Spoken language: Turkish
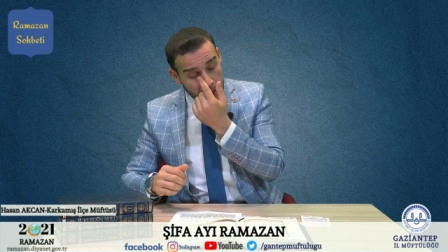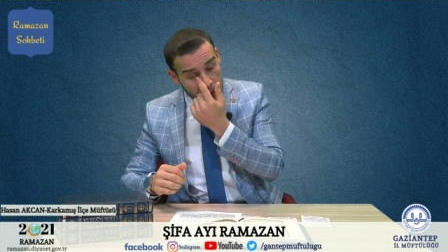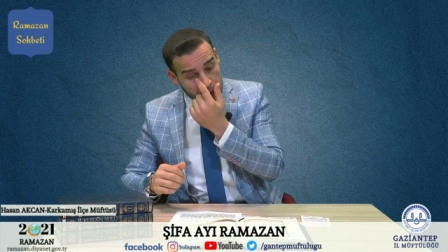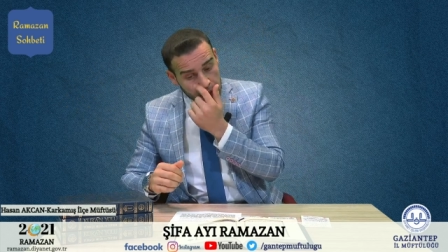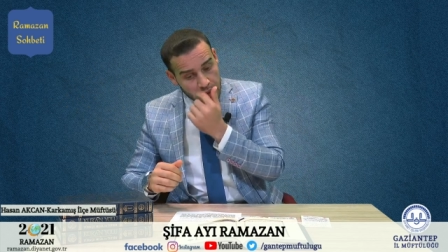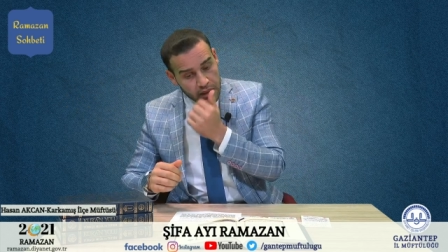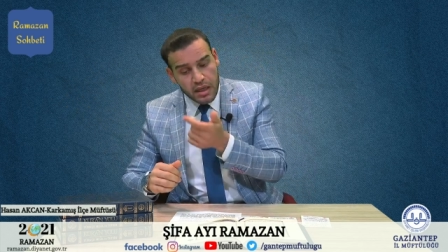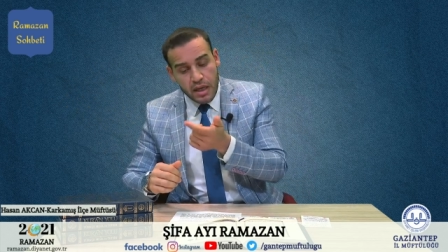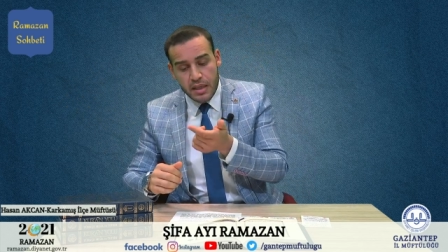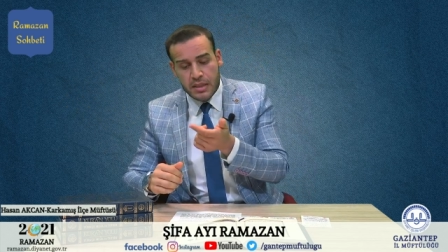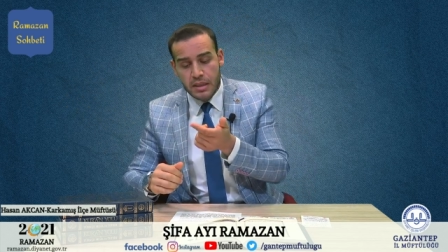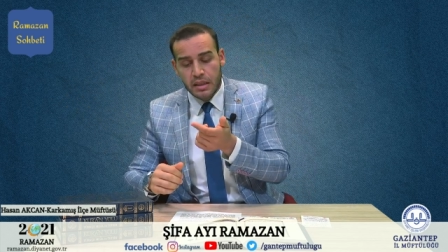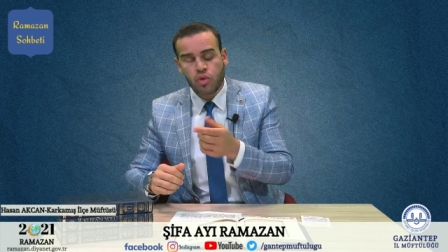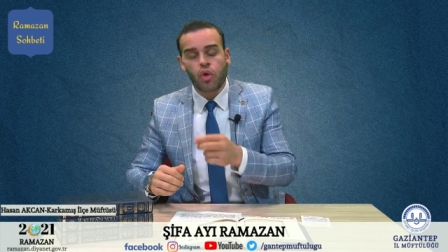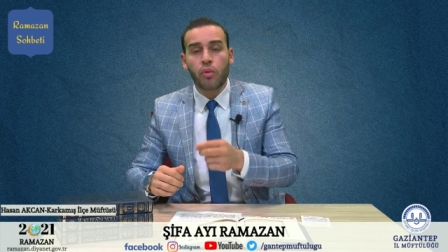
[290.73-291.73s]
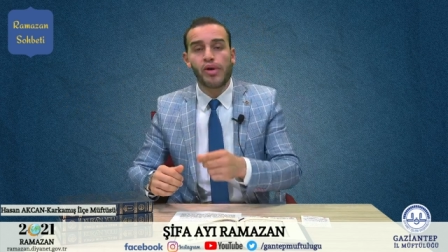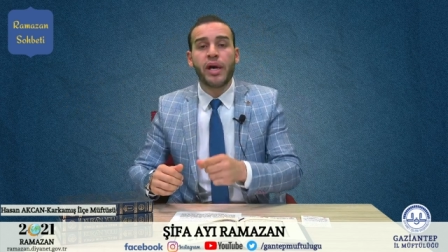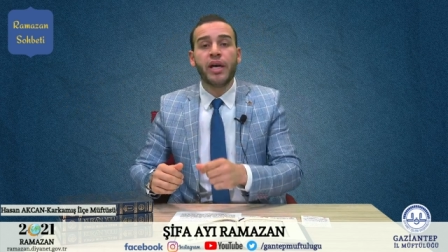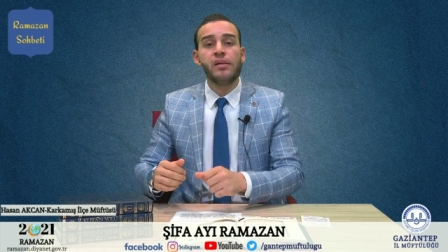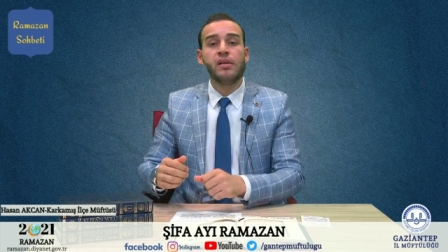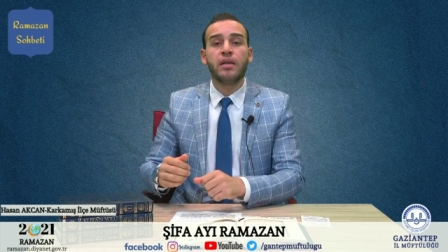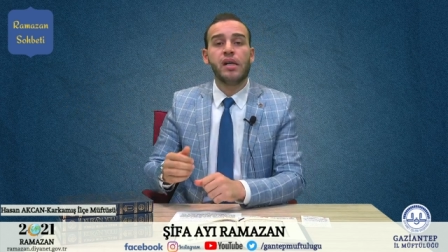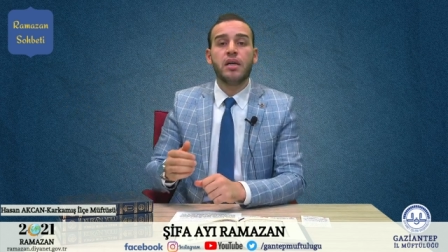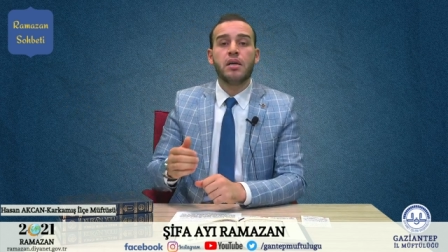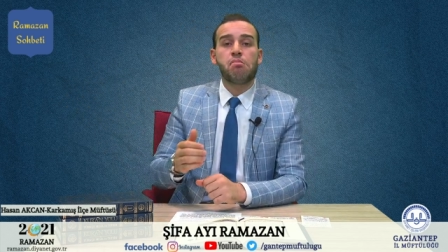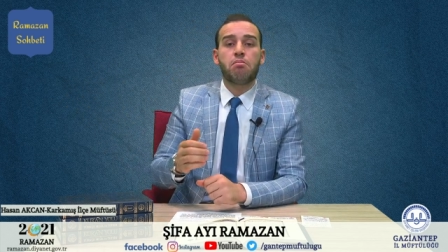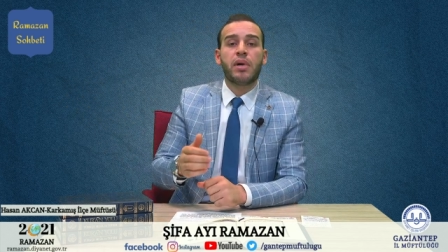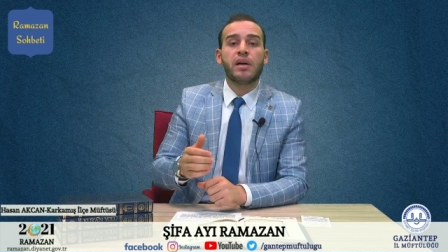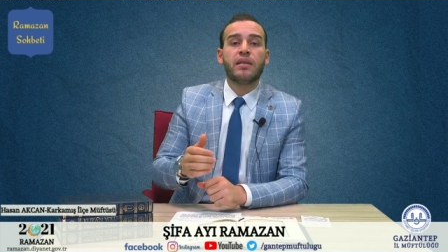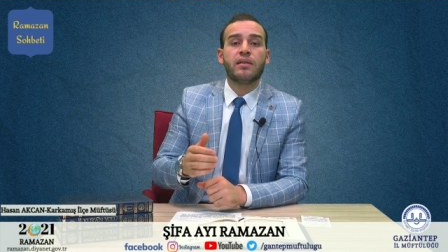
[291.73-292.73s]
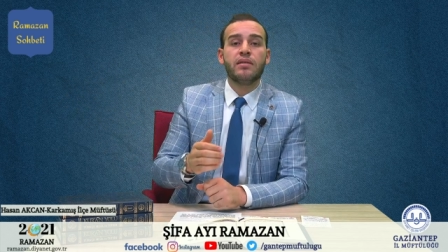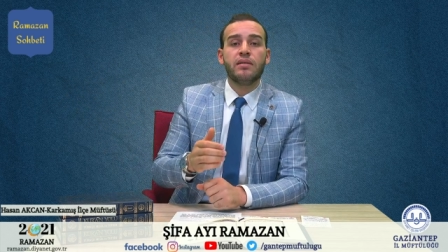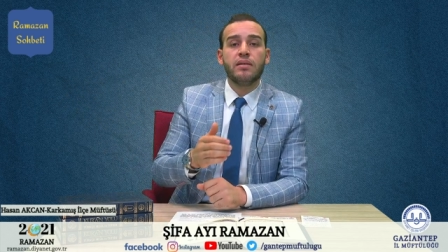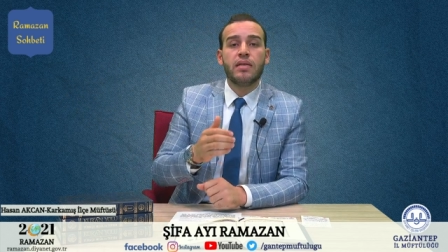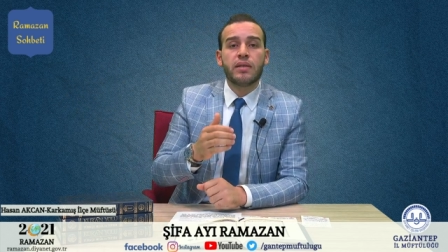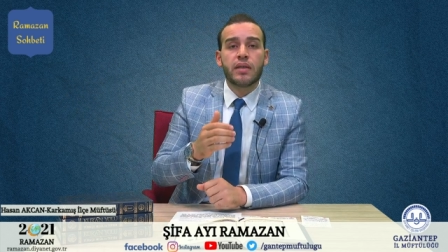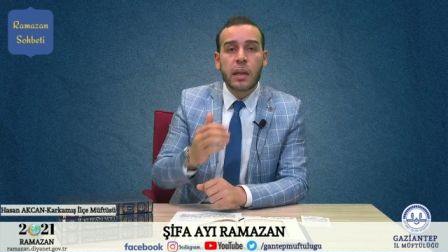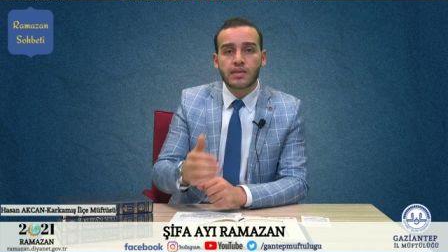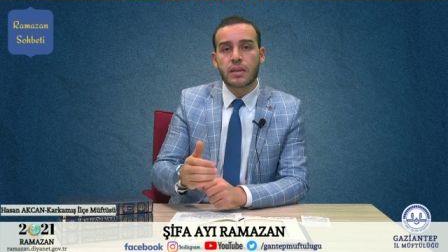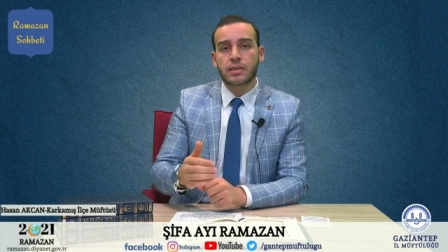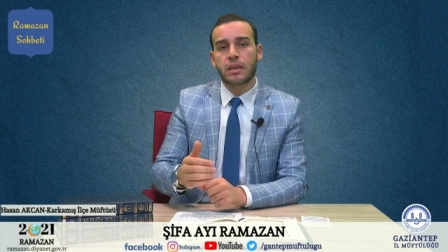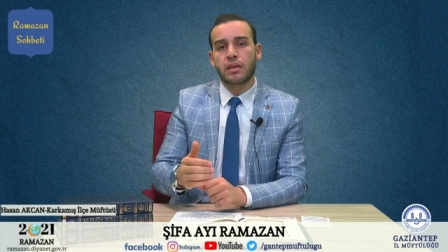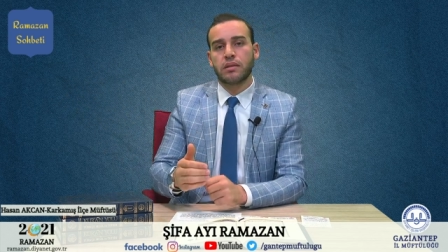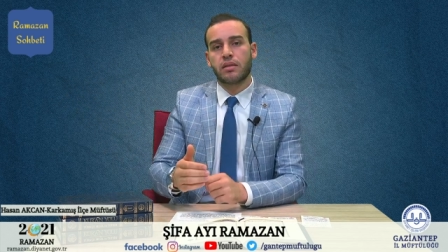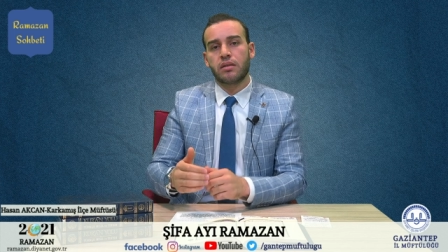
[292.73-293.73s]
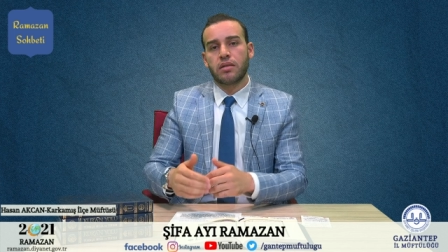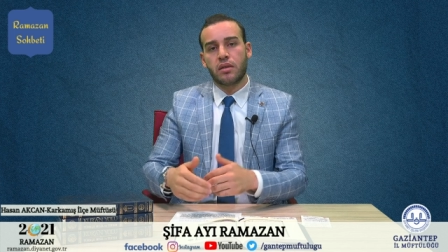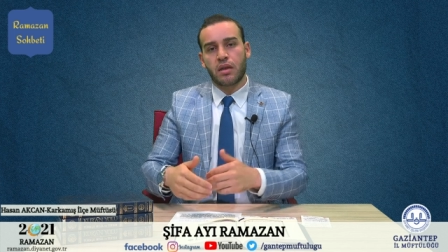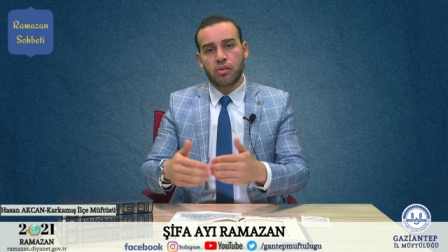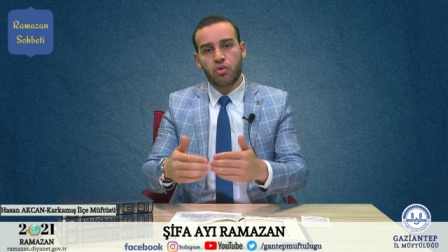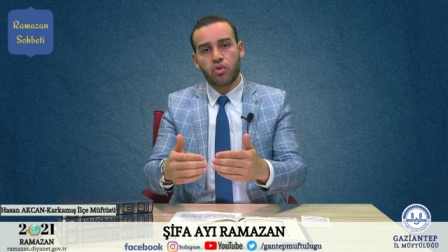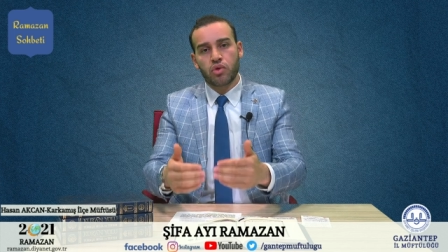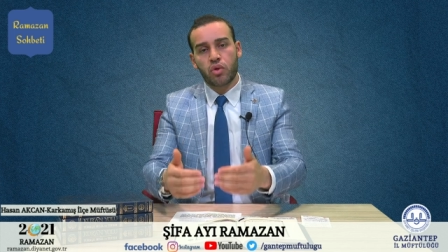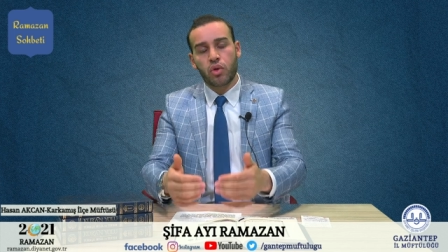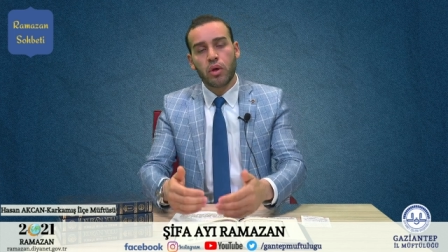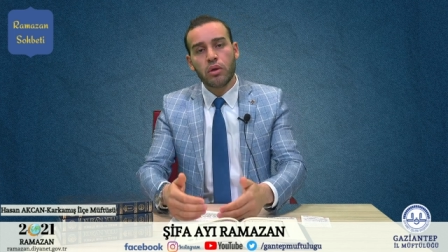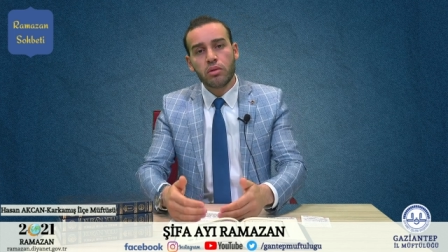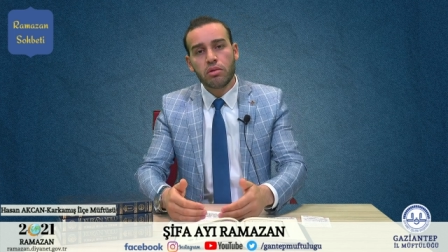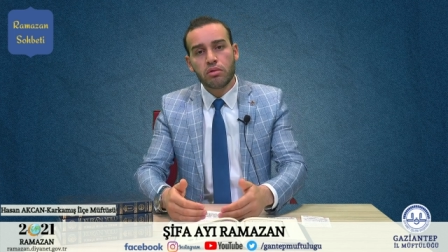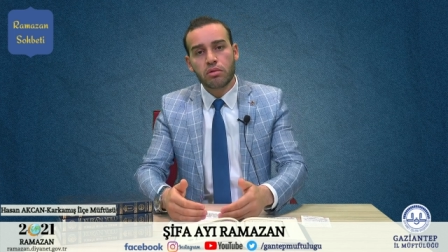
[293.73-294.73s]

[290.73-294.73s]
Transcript: Yine Hazreti Ömer malının yarısını getiriyor